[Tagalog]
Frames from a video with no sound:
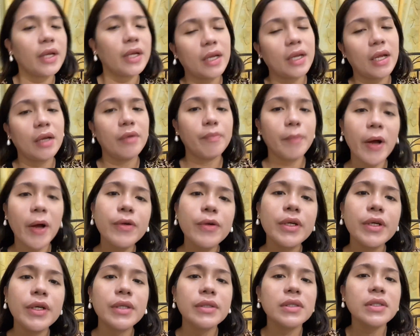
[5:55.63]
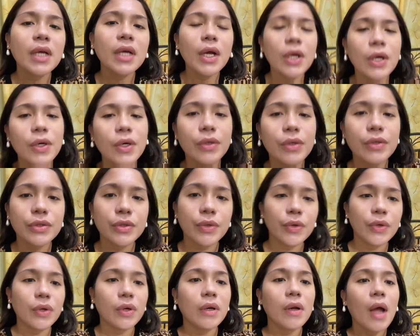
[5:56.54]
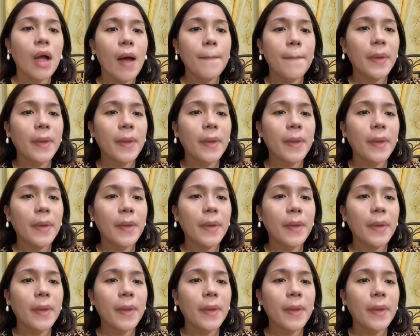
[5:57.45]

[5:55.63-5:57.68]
can add powders. So, yun.